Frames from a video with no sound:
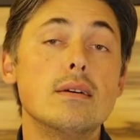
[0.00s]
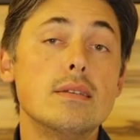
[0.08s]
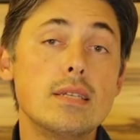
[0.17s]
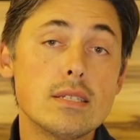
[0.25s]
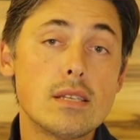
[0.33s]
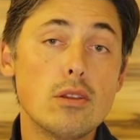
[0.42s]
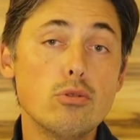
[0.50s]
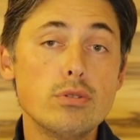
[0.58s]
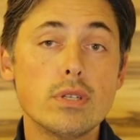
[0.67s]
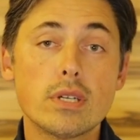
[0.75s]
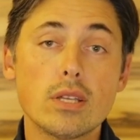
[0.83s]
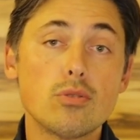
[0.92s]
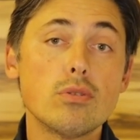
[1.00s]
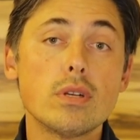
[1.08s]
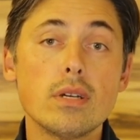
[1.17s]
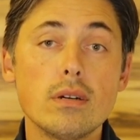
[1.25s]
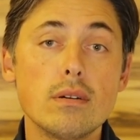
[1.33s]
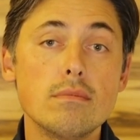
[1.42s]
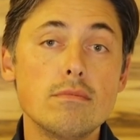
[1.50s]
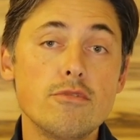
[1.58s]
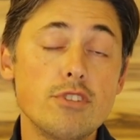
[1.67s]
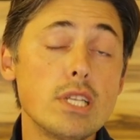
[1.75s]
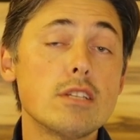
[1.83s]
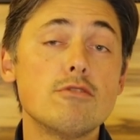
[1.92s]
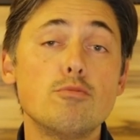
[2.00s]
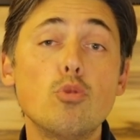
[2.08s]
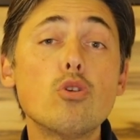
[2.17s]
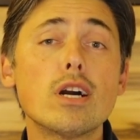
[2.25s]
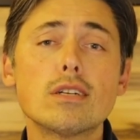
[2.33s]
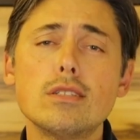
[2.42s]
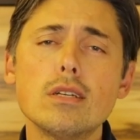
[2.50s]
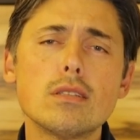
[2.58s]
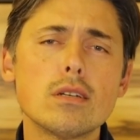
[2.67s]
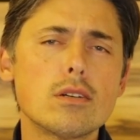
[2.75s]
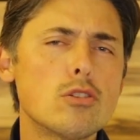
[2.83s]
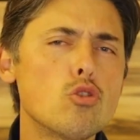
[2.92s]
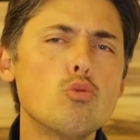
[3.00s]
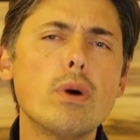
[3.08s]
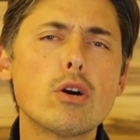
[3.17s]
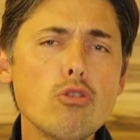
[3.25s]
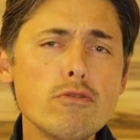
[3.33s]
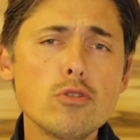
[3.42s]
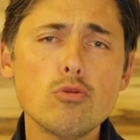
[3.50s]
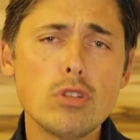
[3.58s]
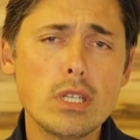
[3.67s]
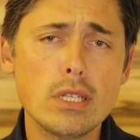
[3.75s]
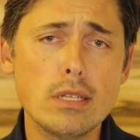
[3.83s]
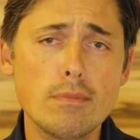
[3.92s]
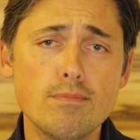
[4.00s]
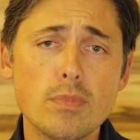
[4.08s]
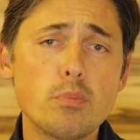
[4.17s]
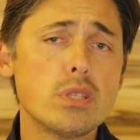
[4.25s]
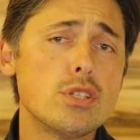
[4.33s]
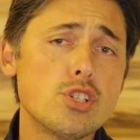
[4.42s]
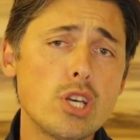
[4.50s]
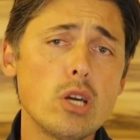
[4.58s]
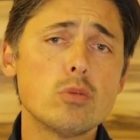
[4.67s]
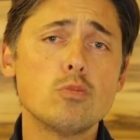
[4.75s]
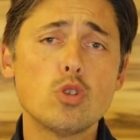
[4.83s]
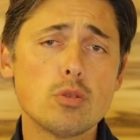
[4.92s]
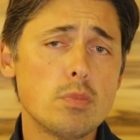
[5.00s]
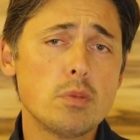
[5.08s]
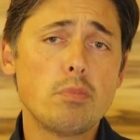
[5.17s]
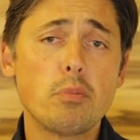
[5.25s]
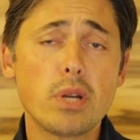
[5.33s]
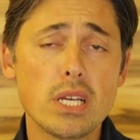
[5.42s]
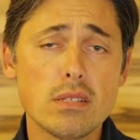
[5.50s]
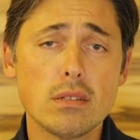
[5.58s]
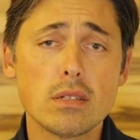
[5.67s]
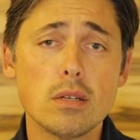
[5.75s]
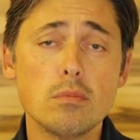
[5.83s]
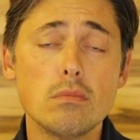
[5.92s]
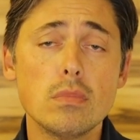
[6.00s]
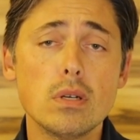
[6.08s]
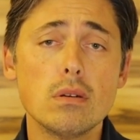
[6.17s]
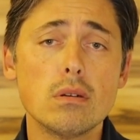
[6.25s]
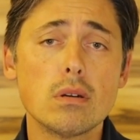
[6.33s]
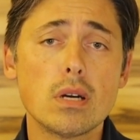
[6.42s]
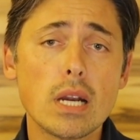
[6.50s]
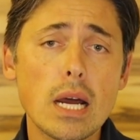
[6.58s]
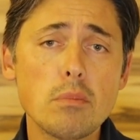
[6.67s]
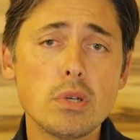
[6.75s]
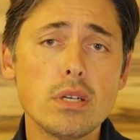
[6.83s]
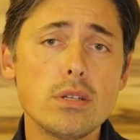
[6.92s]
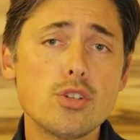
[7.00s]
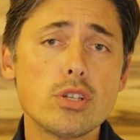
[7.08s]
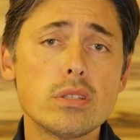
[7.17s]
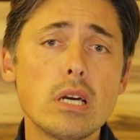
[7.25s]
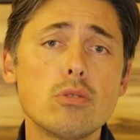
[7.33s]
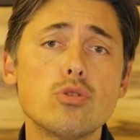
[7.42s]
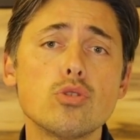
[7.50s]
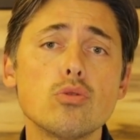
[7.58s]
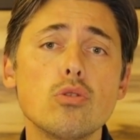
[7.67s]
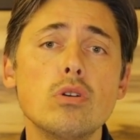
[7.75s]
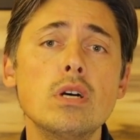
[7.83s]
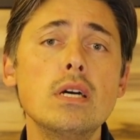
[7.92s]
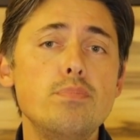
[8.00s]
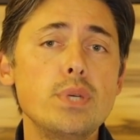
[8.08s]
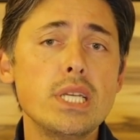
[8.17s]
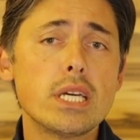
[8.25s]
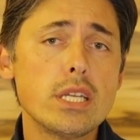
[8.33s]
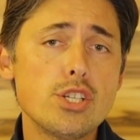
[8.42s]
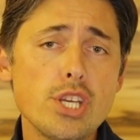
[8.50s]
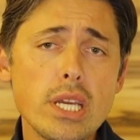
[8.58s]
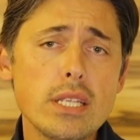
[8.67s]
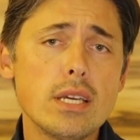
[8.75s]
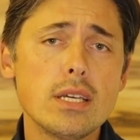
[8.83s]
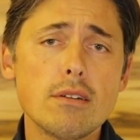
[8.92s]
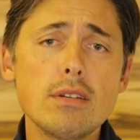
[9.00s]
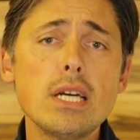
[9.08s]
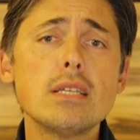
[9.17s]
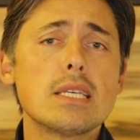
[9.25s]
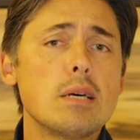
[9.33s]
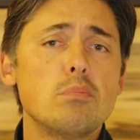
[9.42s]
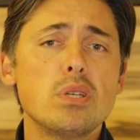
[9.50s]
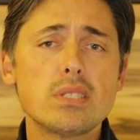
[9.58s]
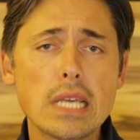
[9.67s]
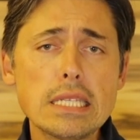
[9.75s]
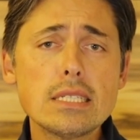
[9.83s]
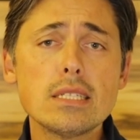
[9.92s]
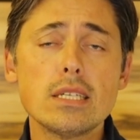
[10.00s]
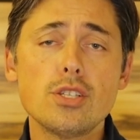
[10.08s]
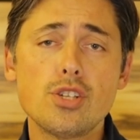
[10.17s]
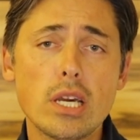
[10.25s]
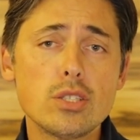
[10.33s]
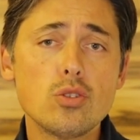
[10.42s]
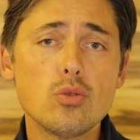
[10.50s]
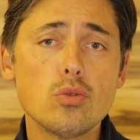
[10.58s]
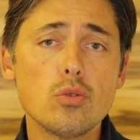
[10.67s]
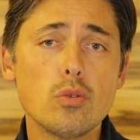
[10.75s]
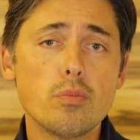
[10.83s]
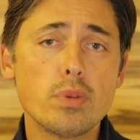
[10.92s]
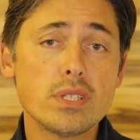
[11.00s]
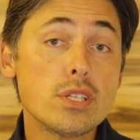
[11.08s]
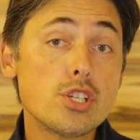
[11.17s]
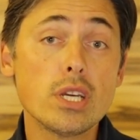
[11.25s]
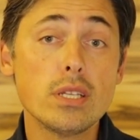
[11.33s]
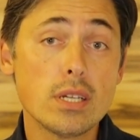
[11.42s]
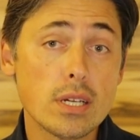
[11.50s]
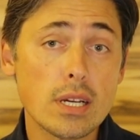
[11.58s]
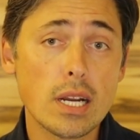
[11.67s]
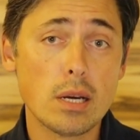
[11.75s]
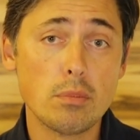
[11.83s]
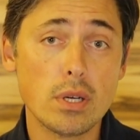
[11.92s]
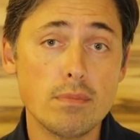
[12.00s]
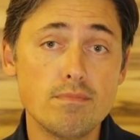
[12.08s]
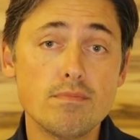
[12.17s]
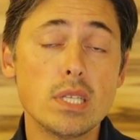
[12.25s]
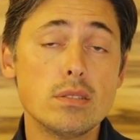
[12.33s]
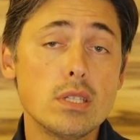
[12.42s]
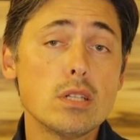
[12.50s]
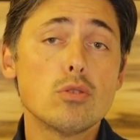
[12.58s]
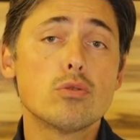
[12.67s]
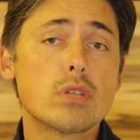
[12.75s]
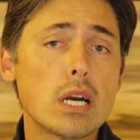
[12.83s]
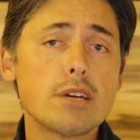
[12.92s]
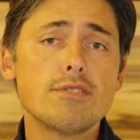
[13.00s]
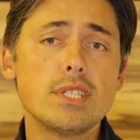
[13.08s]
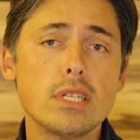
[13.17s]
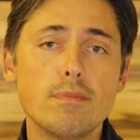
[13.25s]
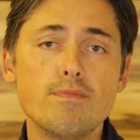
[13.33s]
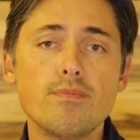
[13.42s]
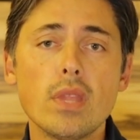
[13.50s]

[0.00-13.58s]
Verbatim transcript: Есть люди, которые верят в Бога где-то глубоко внутри, посещают, может быть, по праздникам э, храмы и считают, что перекрещение является обязательной частью посещения храма. Делают как все.